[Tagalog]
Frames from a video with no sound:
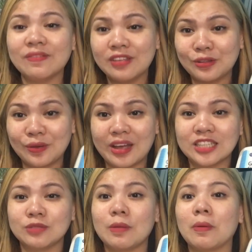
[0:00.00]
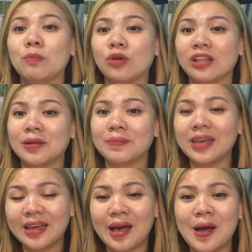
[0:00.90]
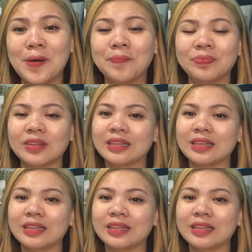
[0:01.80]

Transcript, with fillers: din to guys sa pambura ng makeup,